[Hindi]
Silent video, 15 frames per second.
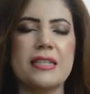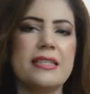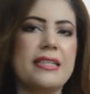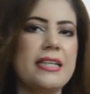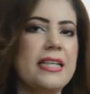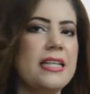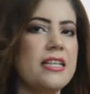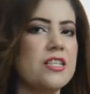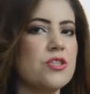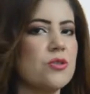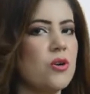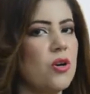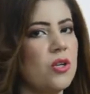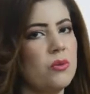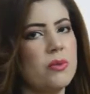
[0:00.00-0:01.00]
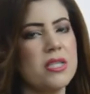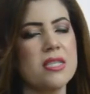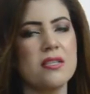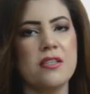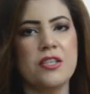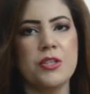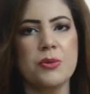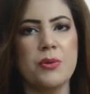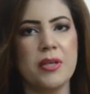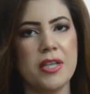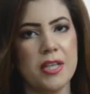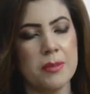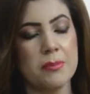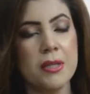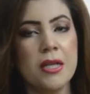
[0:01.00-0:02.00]
हदील इज़ ऑलवेज देयर टू
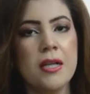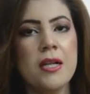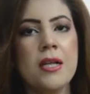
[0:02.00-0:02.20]
हेल्प